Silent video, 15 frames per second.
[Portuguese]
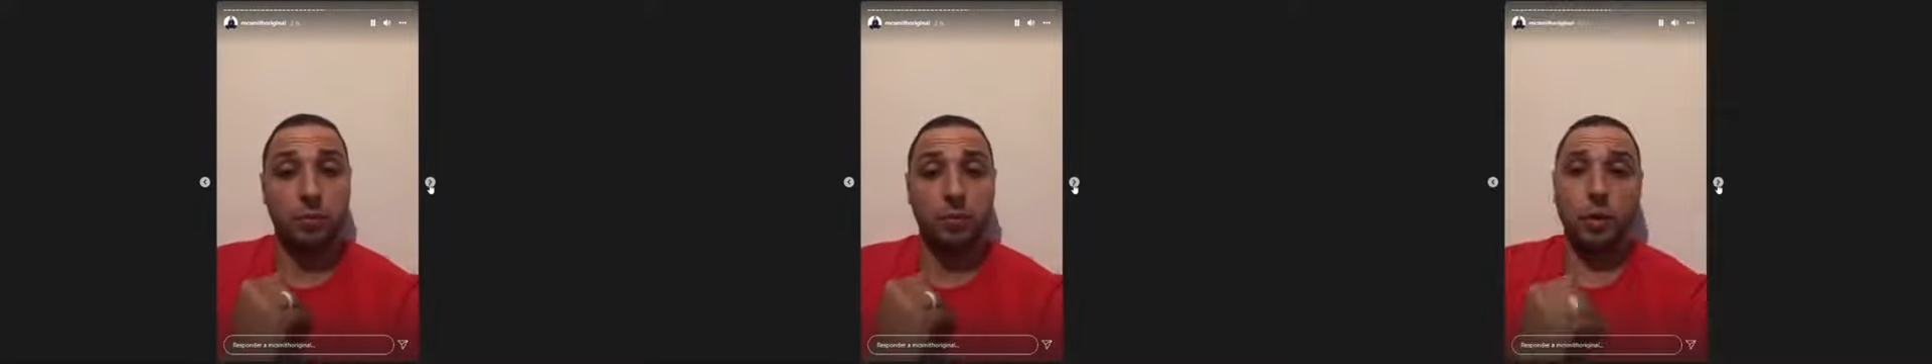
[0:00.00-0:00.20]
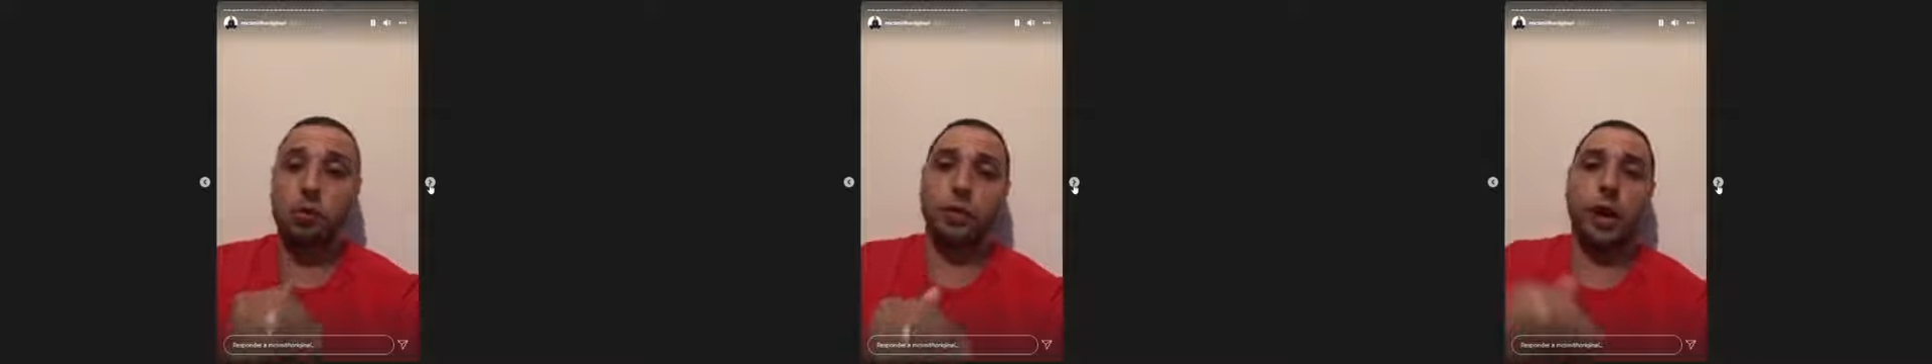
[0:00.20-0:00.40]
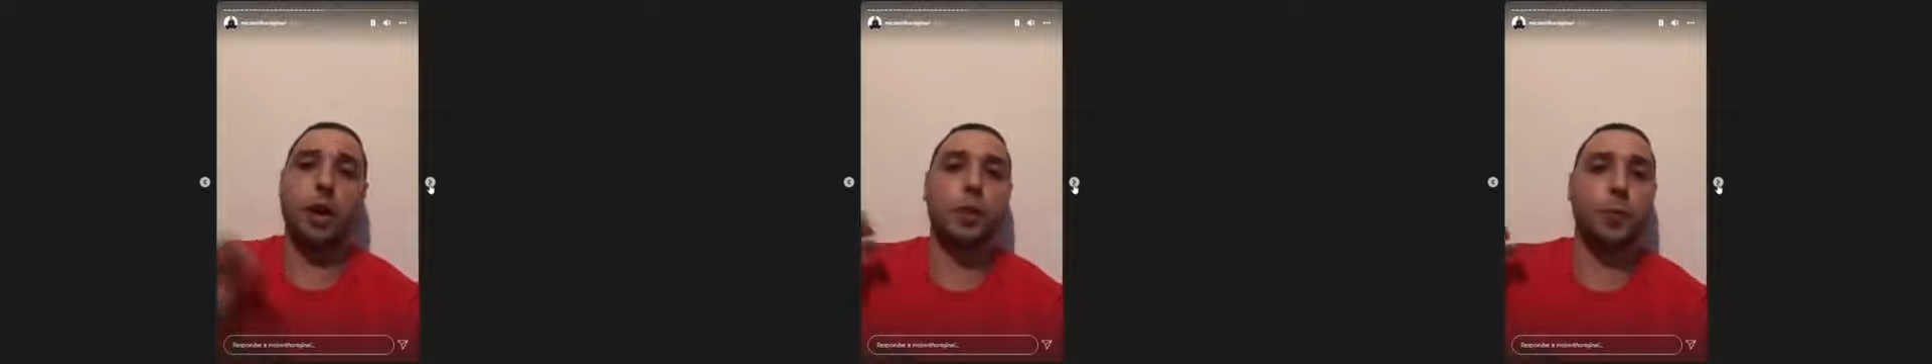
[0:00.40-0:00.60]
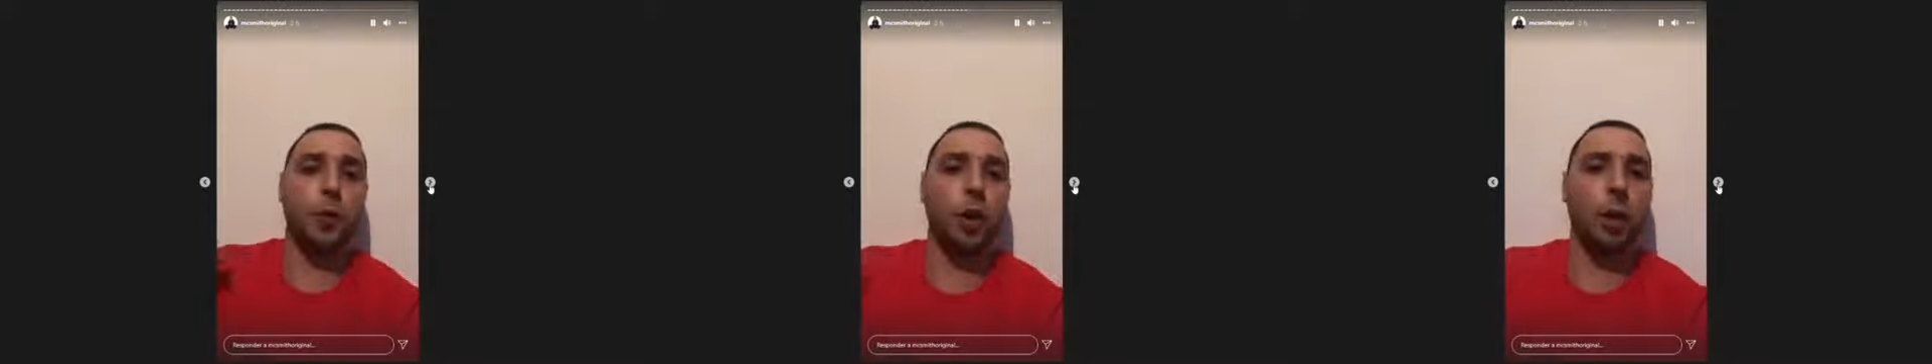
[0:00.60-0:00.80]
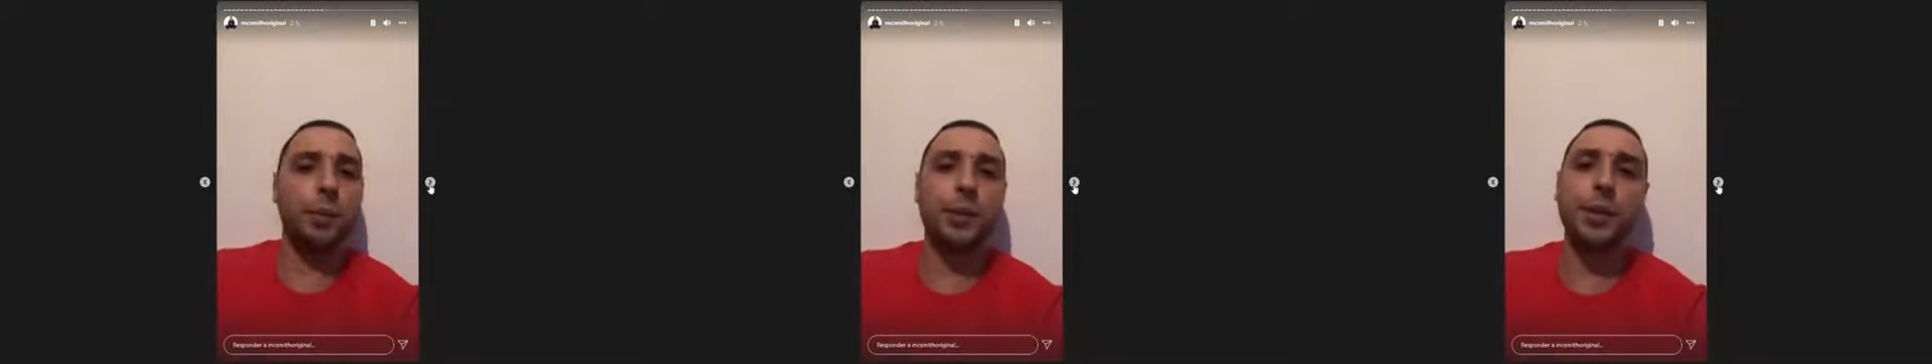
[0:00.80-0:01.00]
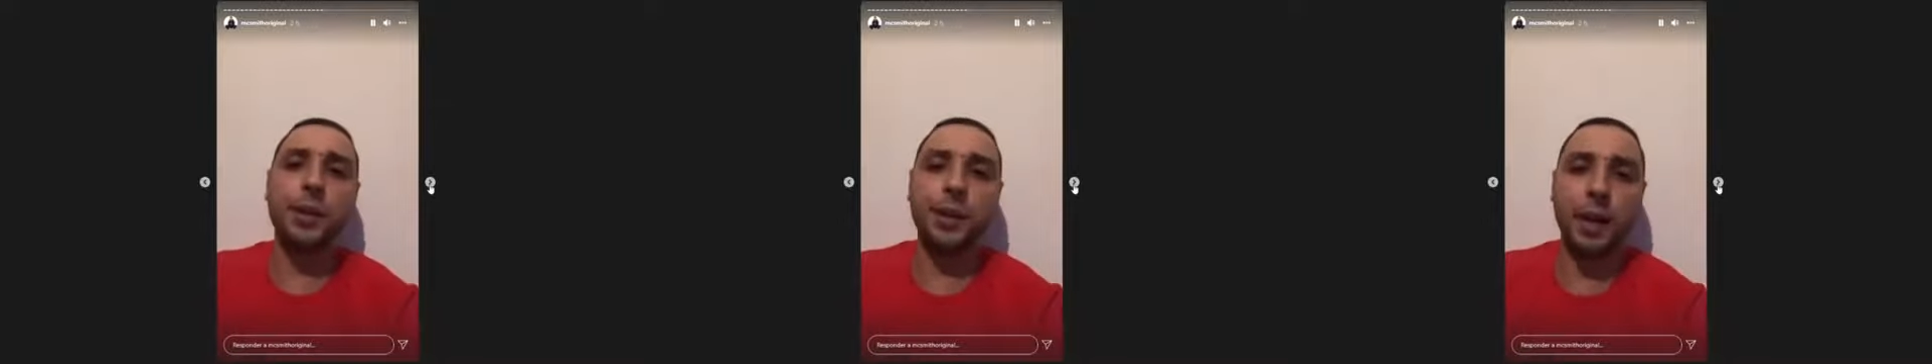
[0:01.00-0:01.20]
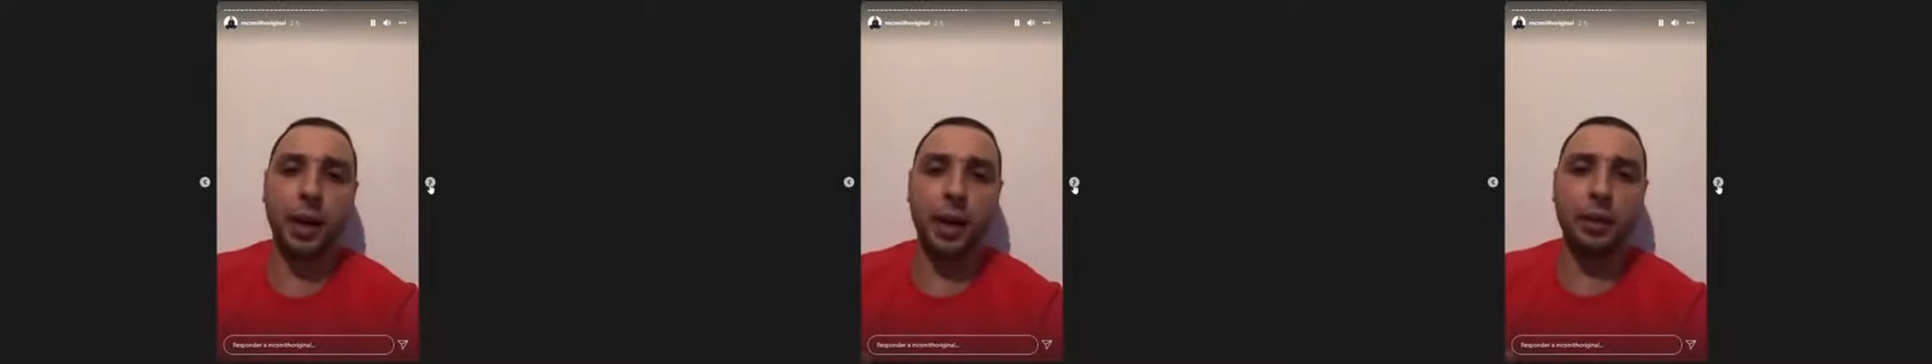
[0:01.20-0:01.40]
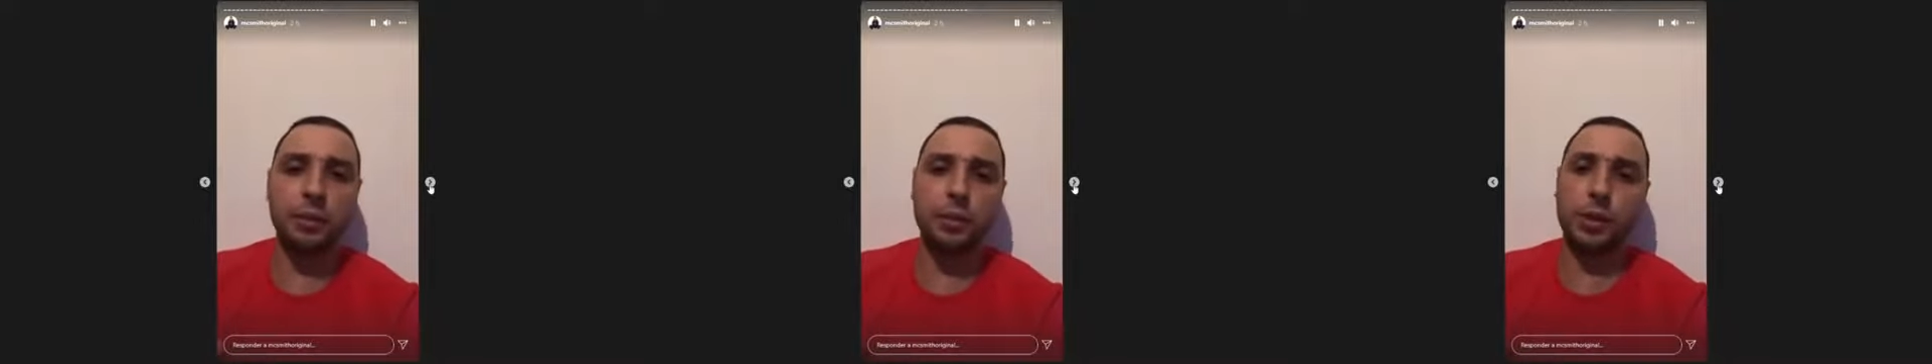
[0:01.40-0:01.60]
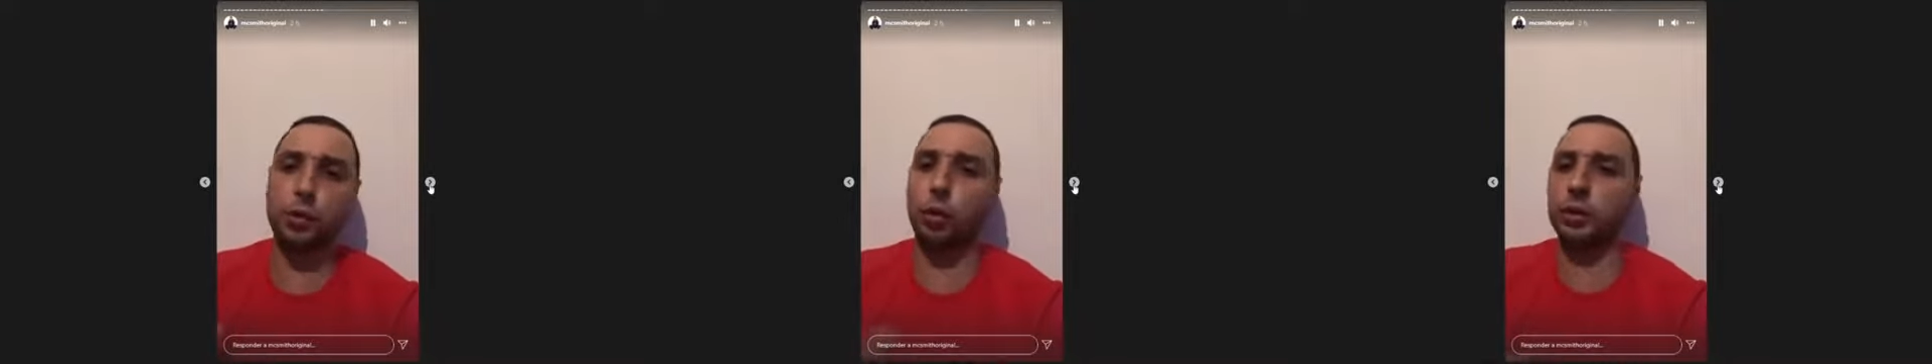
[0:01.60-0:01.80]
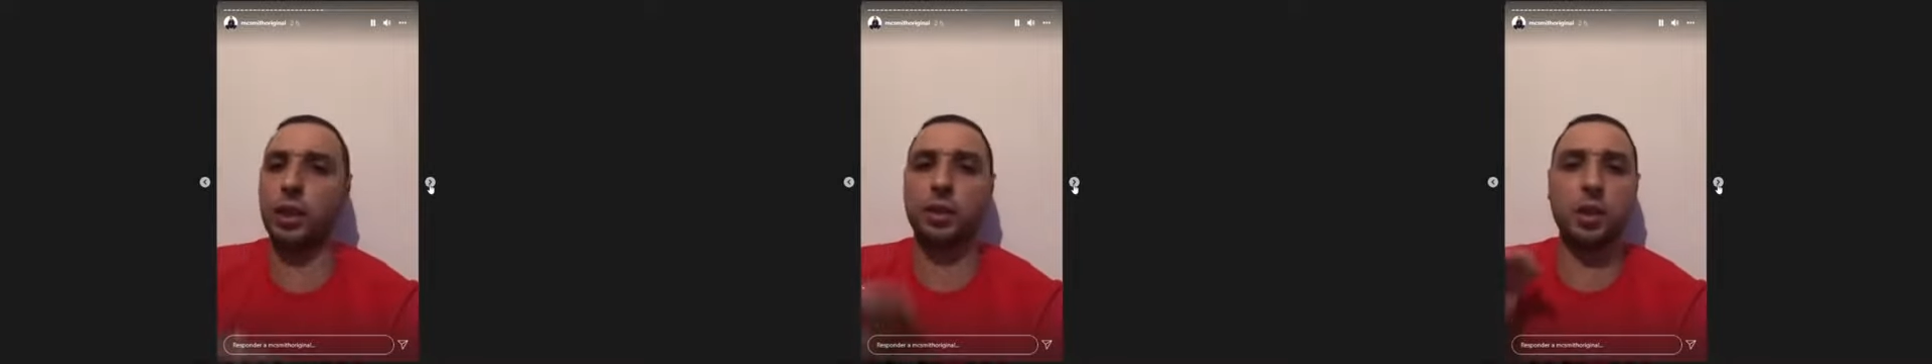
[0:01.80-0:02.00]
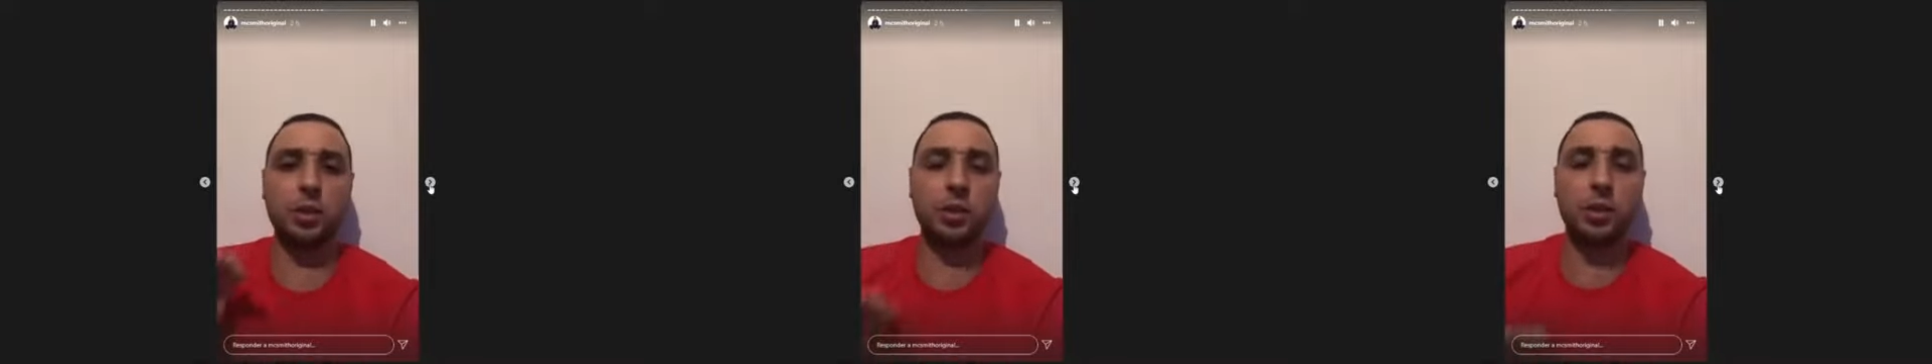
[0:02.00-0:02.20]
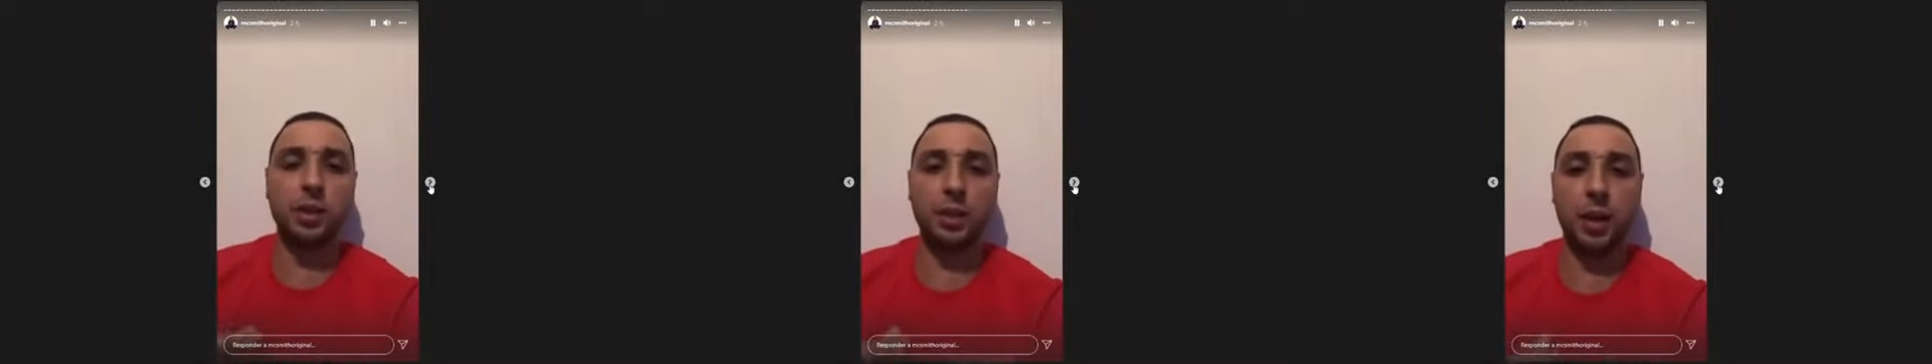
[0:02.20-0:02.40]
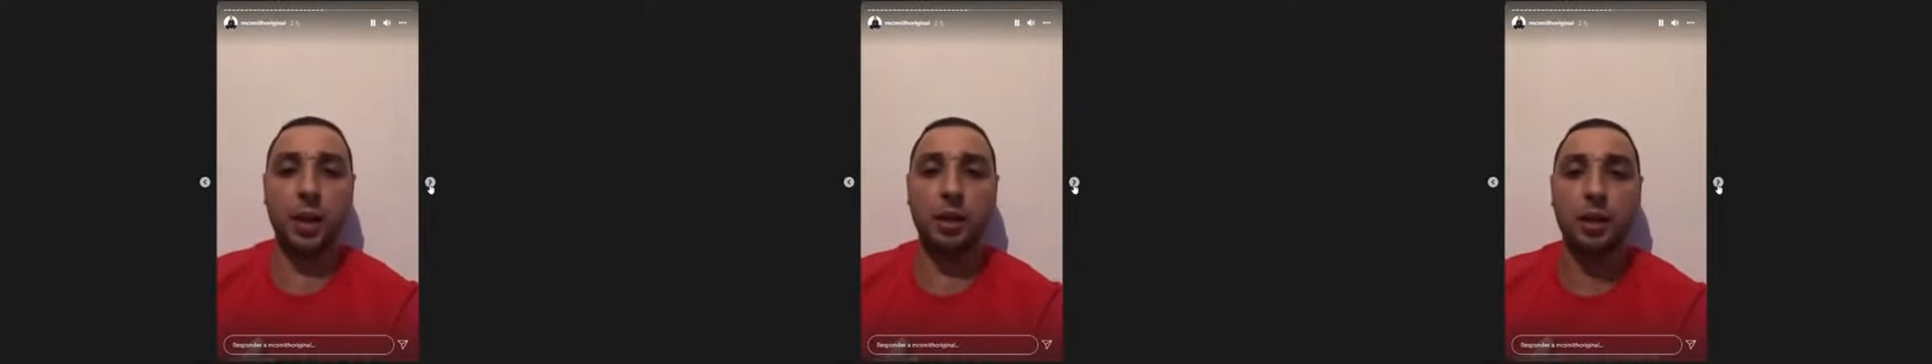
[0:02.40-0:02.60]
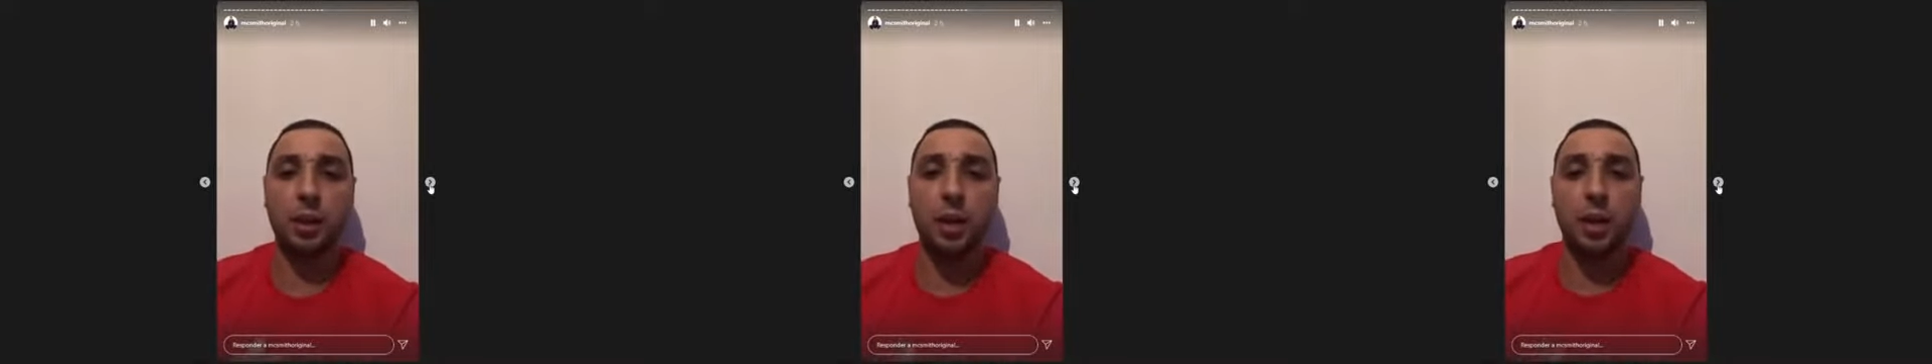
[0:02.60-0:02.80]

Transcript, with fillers: que eu não quero expor o nome de ninguém, de contratante de ninguém.